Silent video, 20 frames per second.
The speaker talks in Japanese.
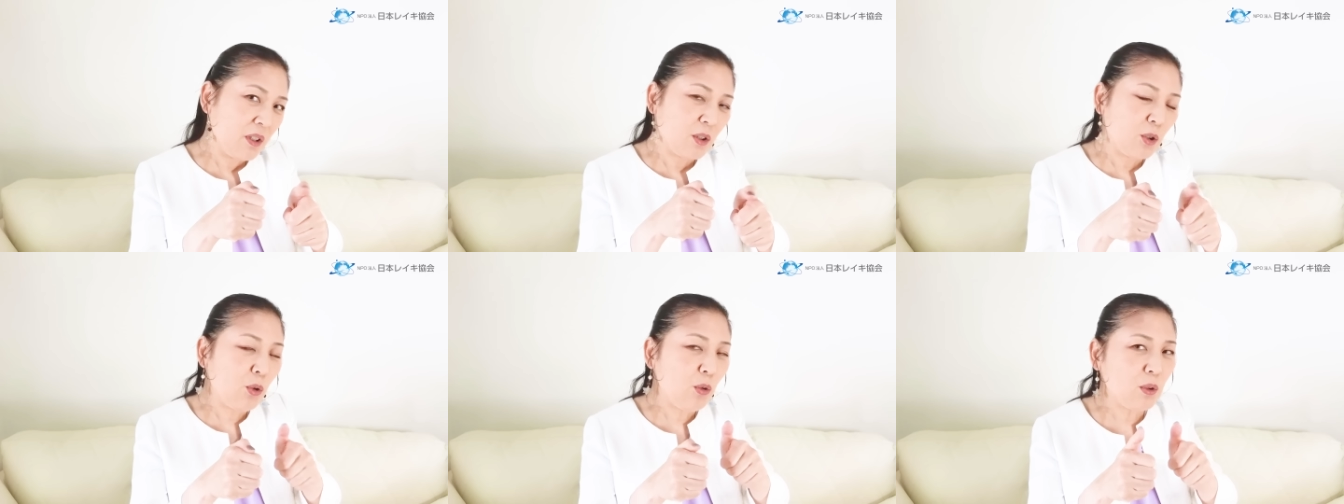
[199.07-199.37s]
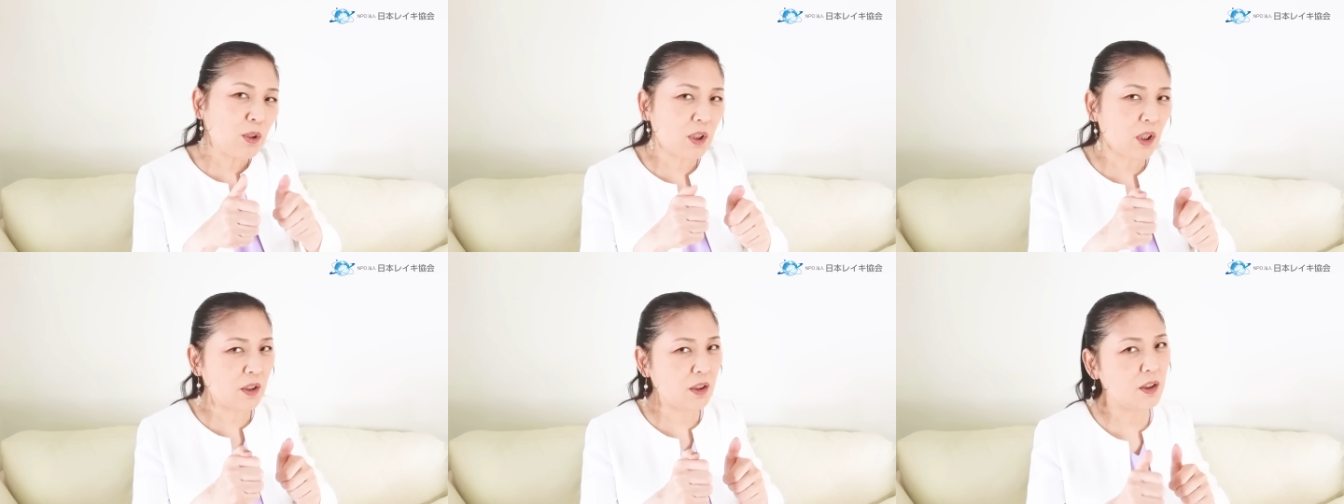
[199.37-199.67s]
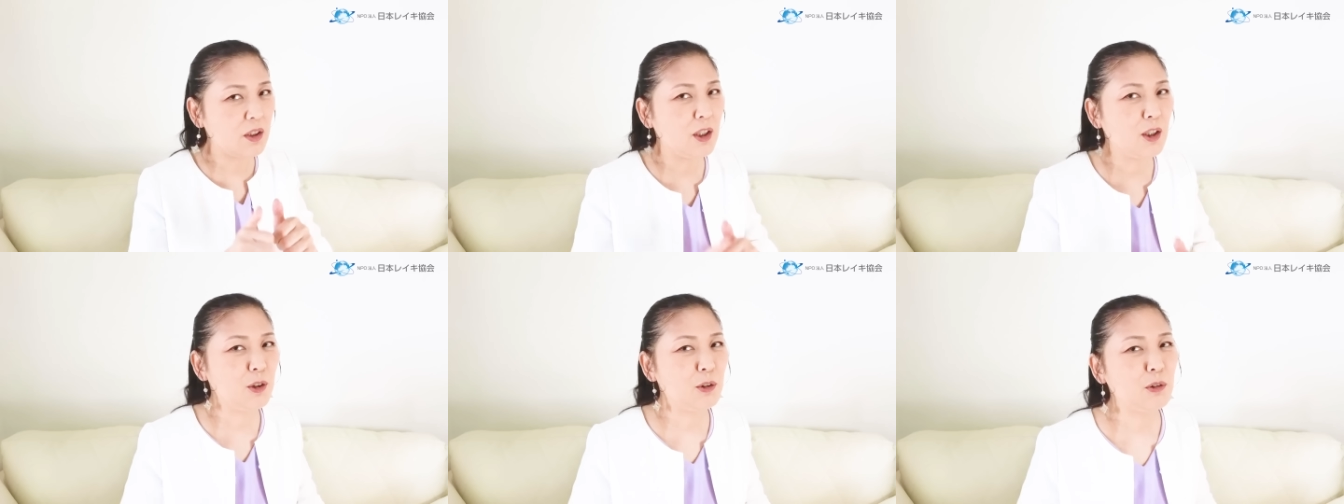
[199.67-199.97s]
操作
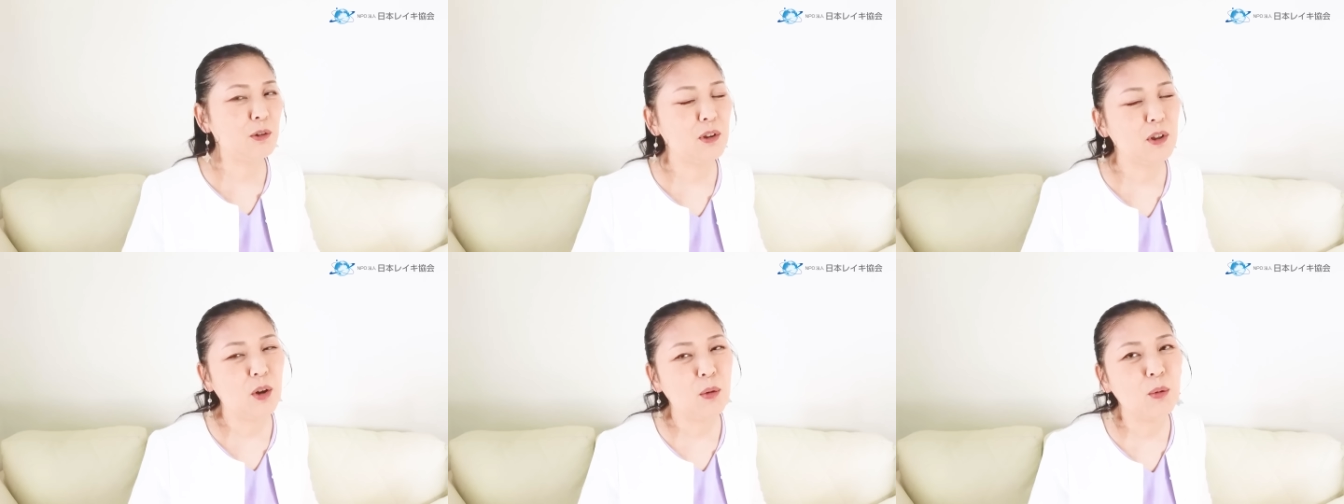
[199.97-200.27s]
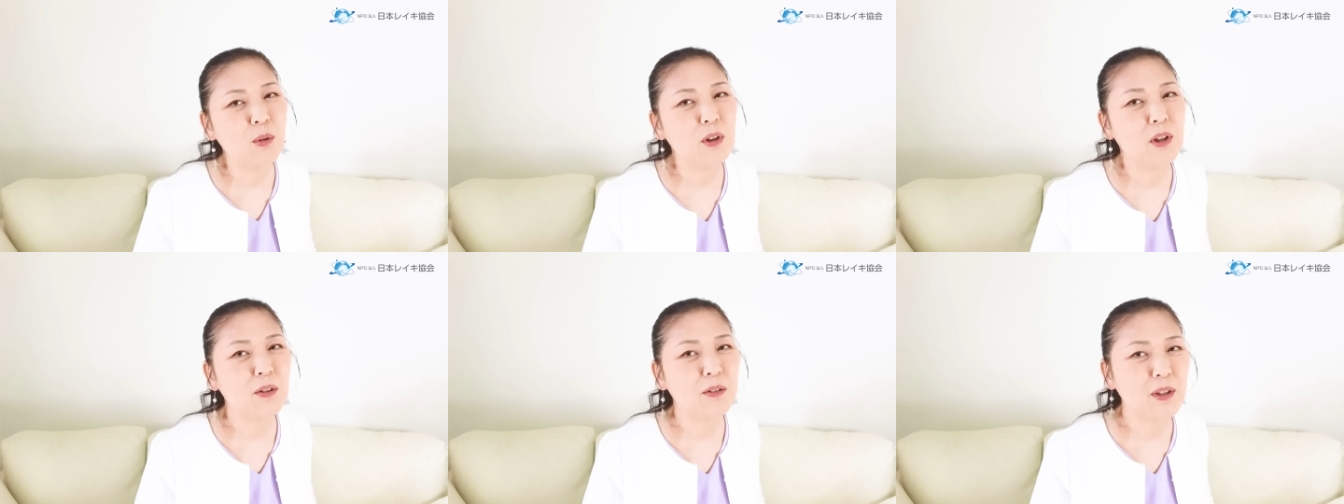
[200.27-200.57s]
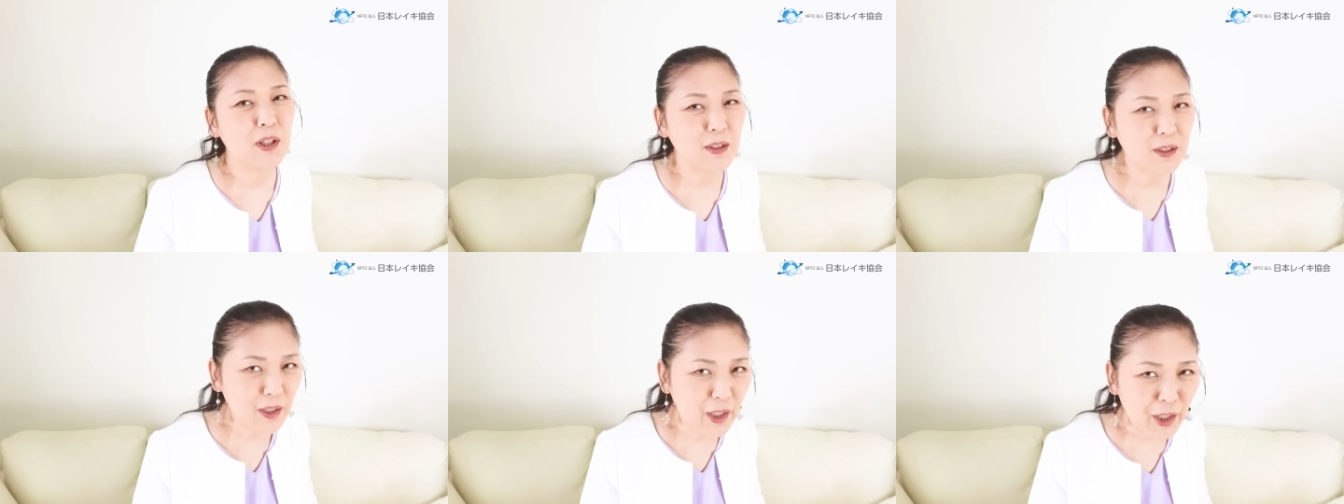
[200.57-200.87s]
しているって思って
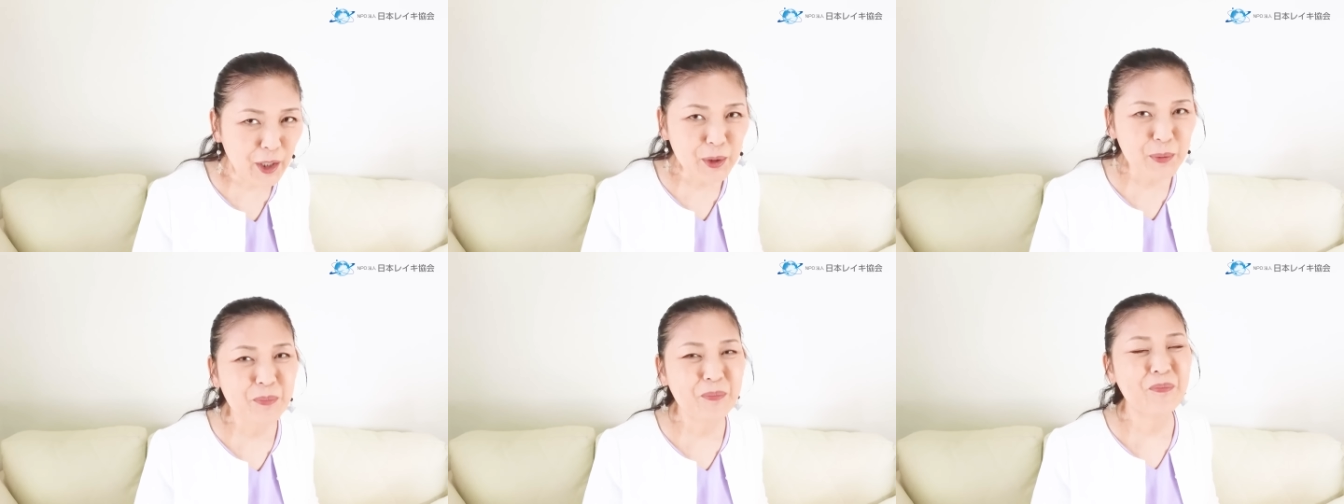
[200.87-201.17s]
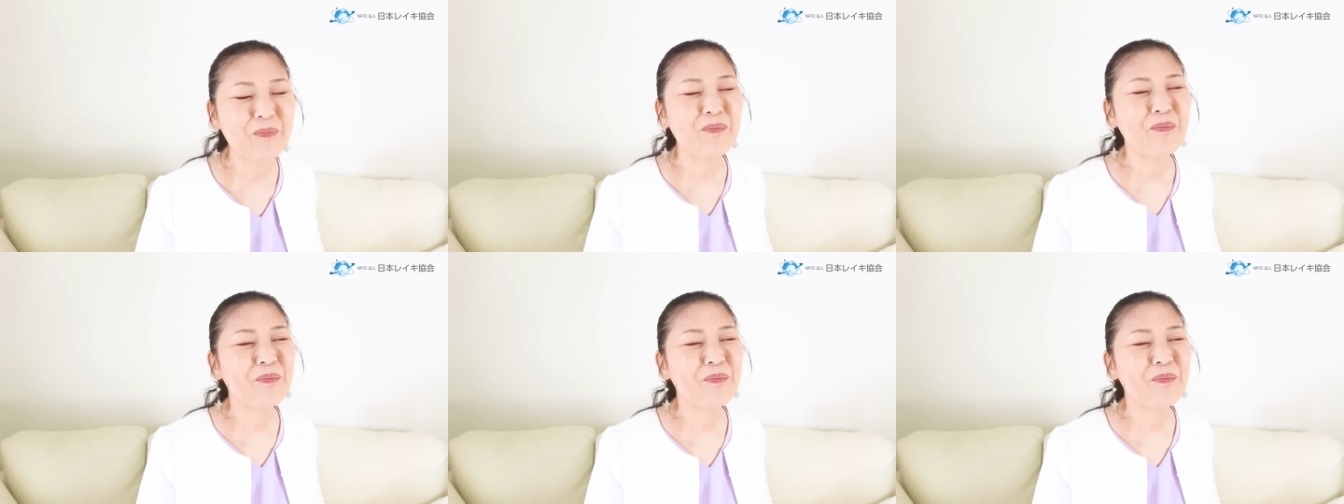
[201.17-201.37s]
ください。